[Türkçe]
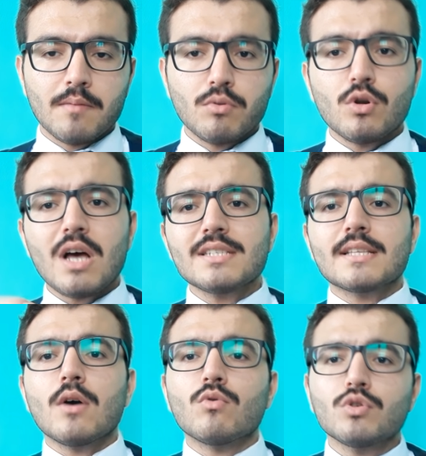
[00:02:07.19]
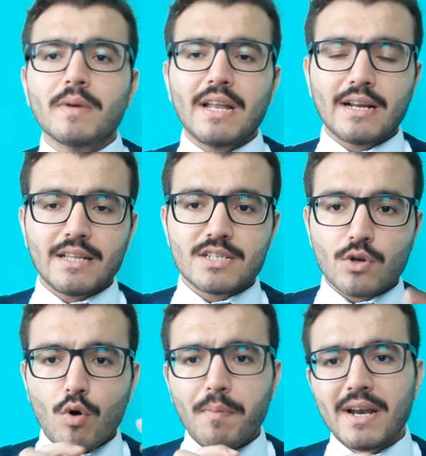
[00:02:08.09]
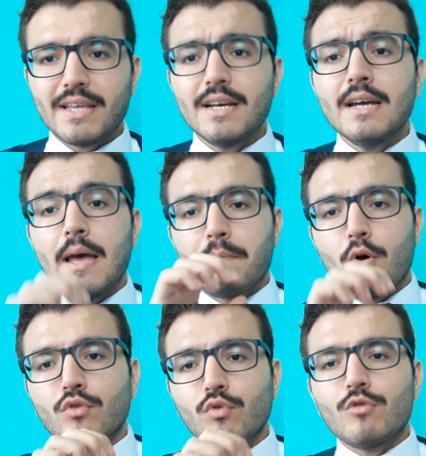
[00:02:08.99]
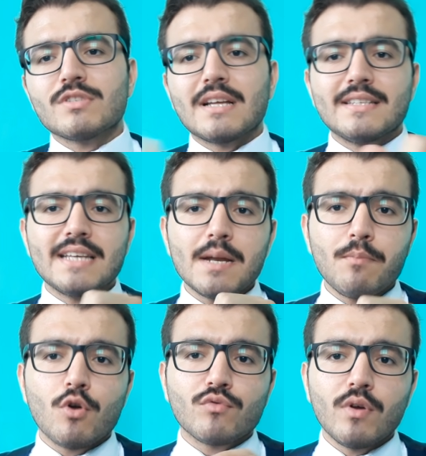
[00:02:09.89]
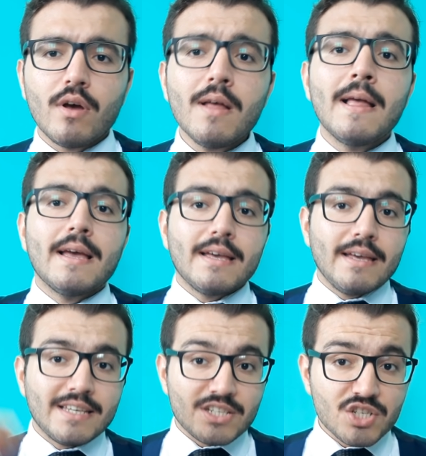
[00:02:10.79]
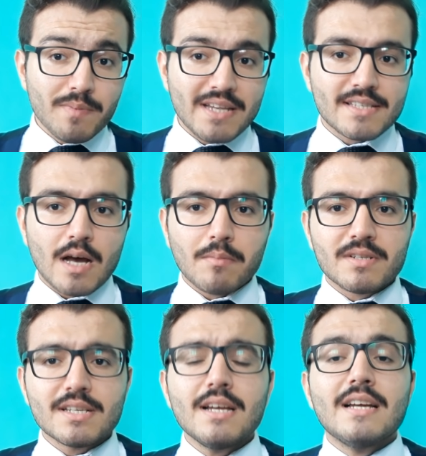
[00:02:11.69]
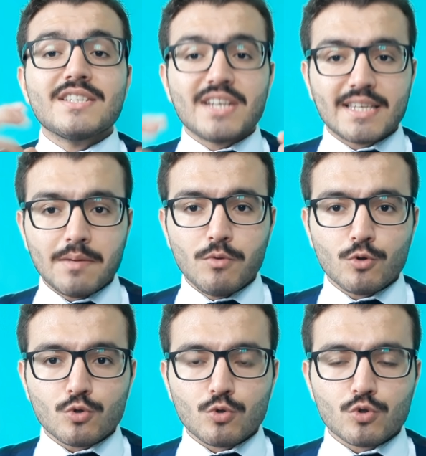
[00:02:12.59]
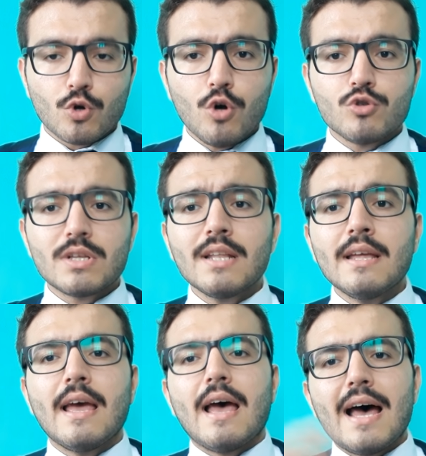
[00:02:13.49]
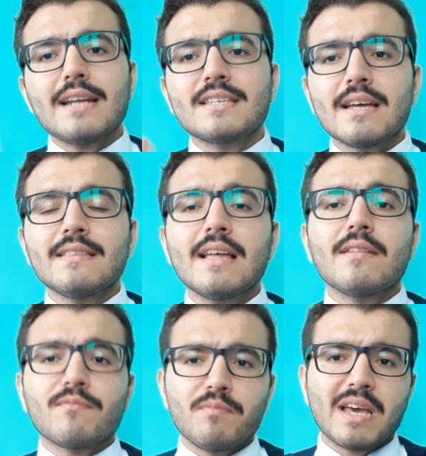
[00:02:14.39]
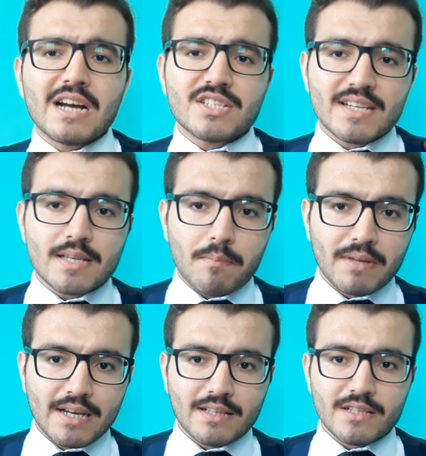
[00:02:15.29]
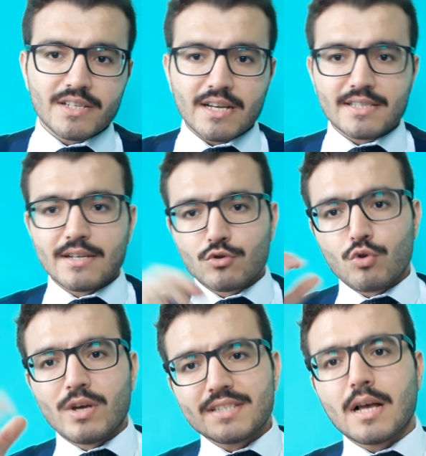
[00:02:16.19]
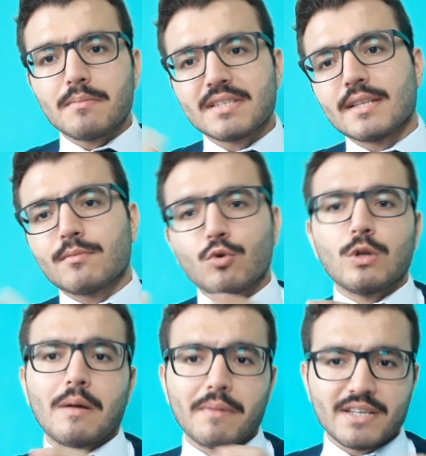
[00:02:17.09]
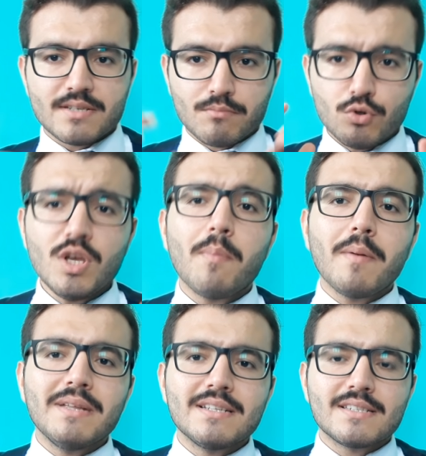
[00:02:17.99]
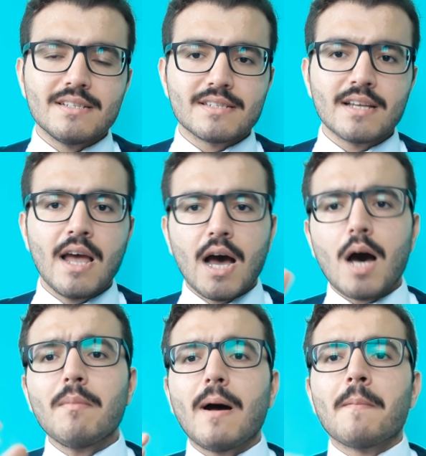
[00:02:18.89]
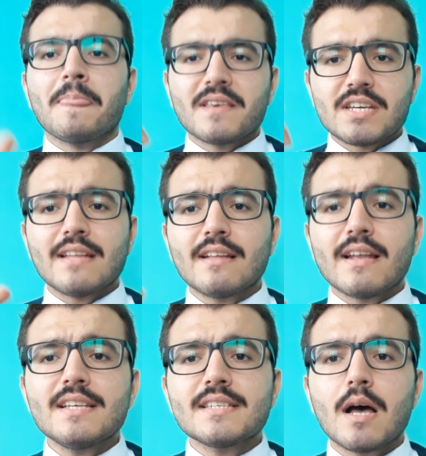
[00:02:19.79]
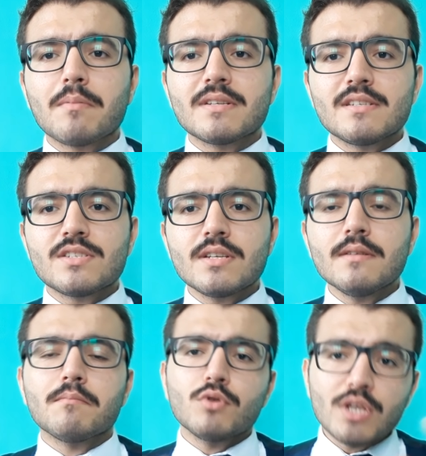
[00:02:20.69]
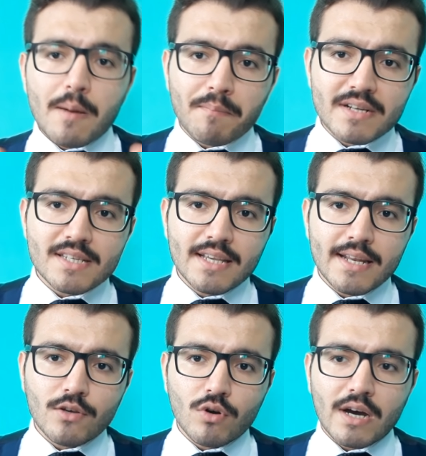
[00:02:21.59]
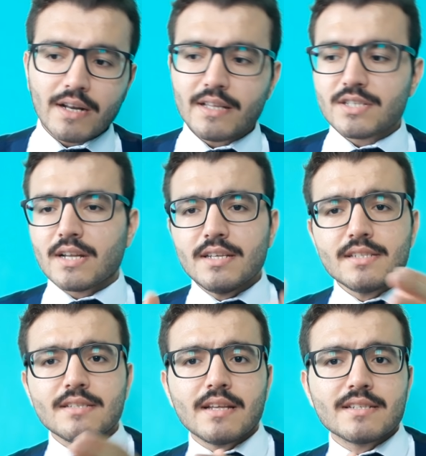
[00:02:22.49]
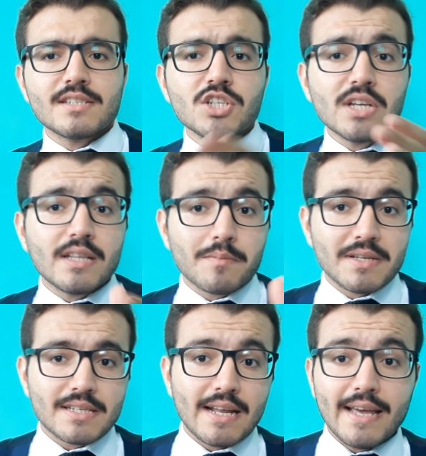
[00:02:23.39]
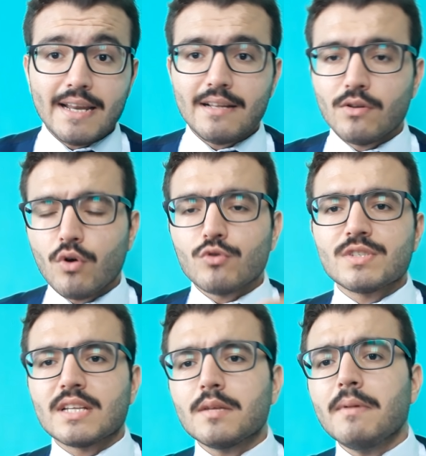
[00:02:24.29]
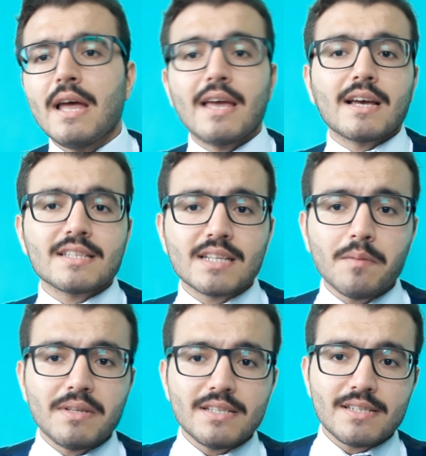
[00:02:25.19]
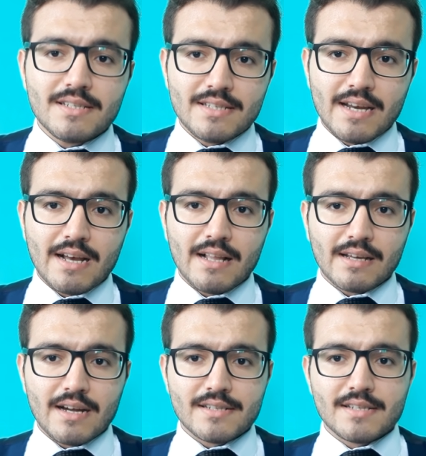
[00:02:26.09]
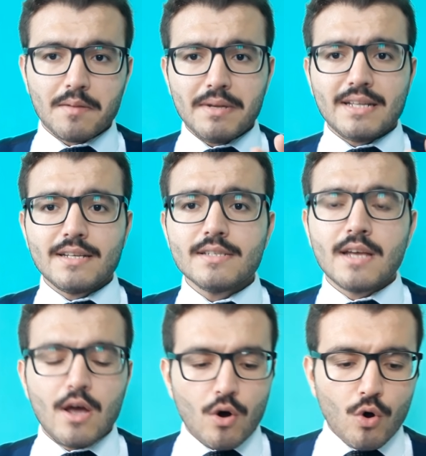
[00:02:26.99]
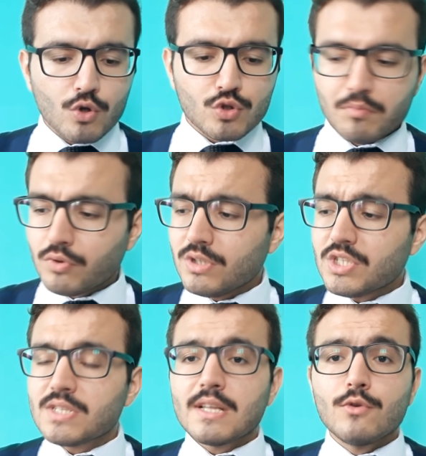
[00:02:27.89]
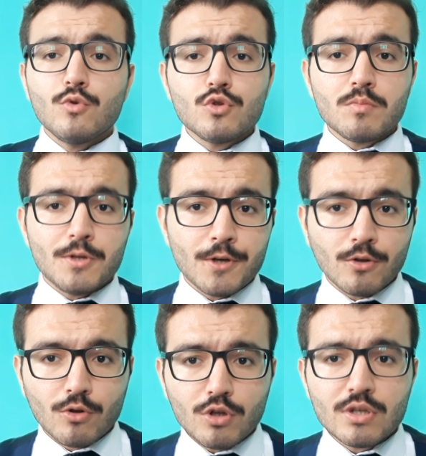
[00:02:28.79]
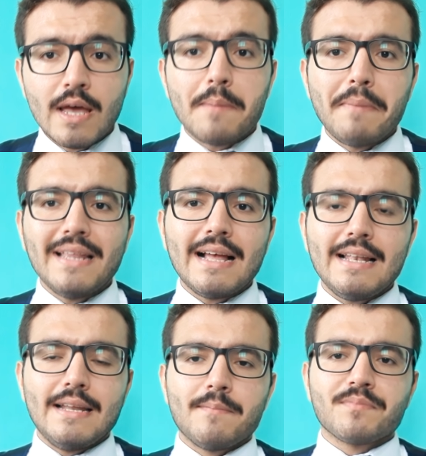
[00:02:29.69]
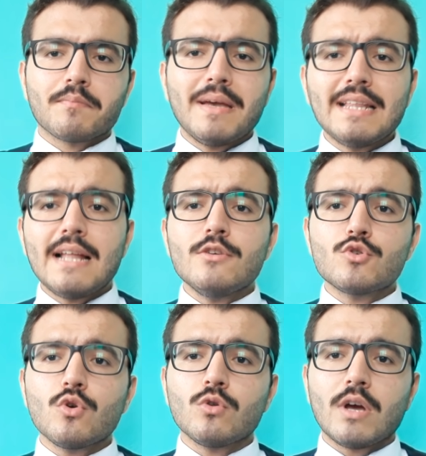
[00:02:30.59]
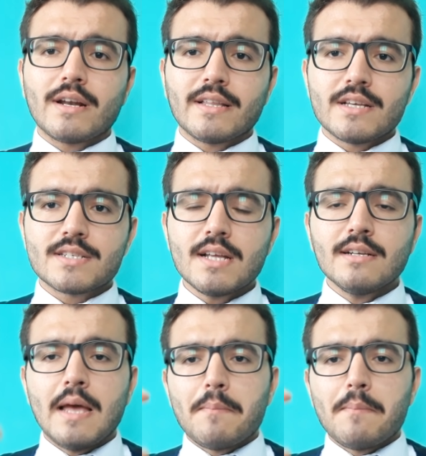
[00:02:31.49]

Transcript: Bunu asla unutmayın arkadaşlar. O parayı portföyünüzden diğer portföye ikinci bir hesabınıza çekemiyorsunuz. O yüzden erkenden birkaç hesapla katılacaksanız o hesabı satıp kullanmak için bunu yapabilirsiniz. Ama kendi ana hesabınız için bunu yapmanıza gerek yok arkadaşlar. Hisseniz şişedir mesela Ereğli'de o gün satıp katılabilirsiniz direkt halka arzına bilginiz olsun. Bunun dışında 100 milyon lot bedelli. Bedelli şu oluyor arkadaşlar.